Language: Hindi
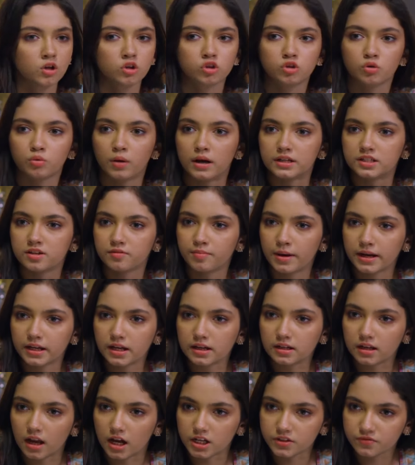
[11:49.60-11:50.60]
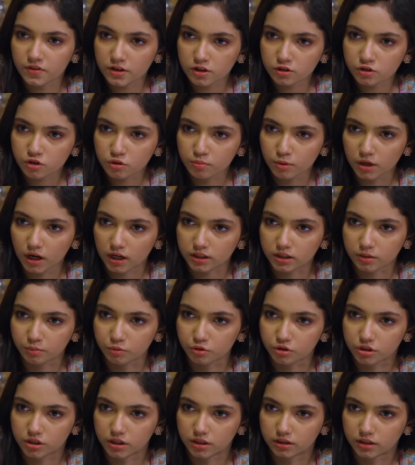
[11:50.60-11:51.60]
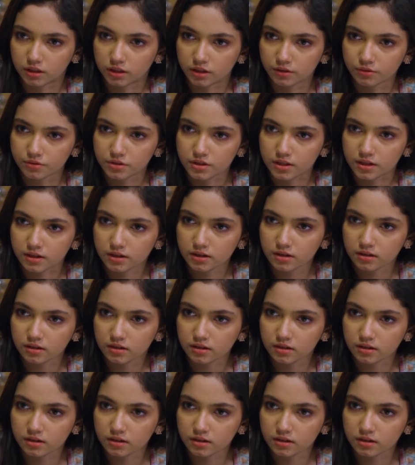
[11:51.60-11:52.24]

तो वासिफ भाई की क्लास पर उसको बुला के पूछ लेते ना उनसे